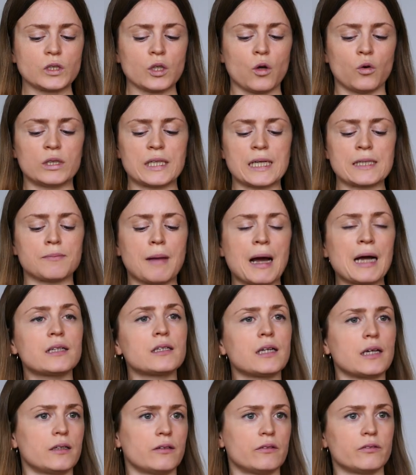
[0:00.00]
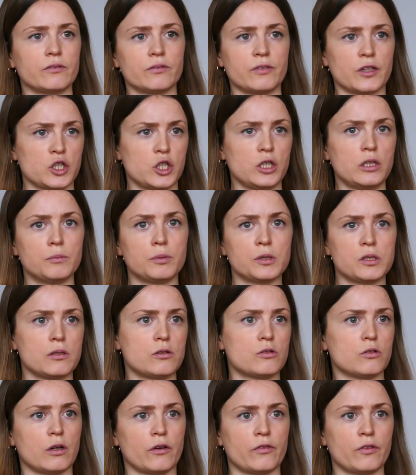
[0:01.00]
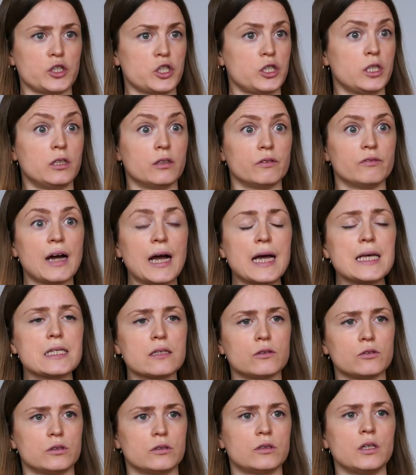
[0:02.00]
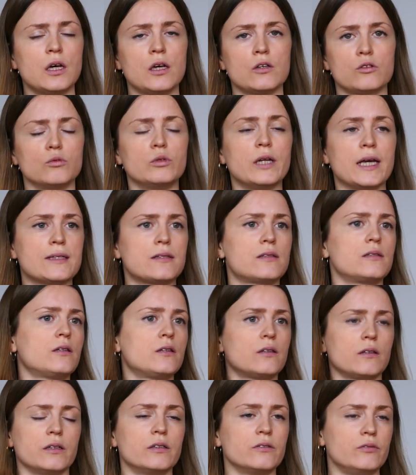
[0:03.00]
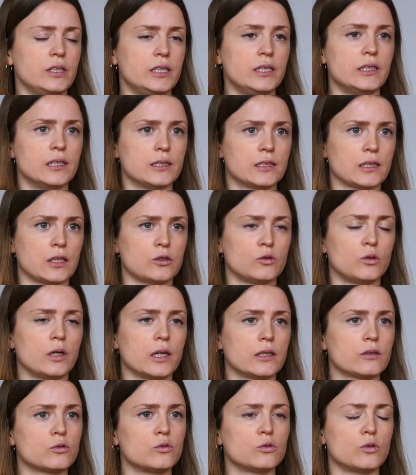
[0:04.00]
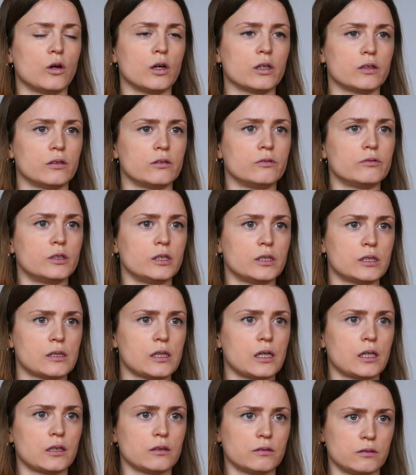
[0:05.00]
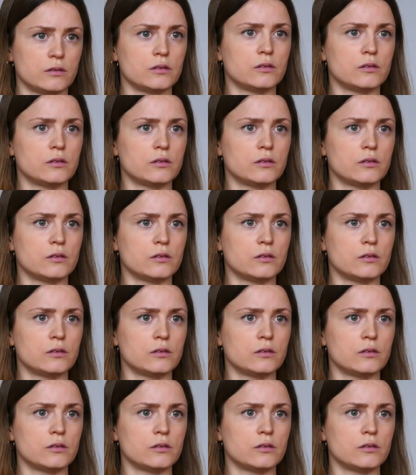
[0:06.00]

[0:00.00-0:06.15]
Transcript: und das machen dann verschiedene Positionen auf verschiedene Weise und so lässt sich irgendwie die Literatur ganz gut ordnen, würde ich sagen.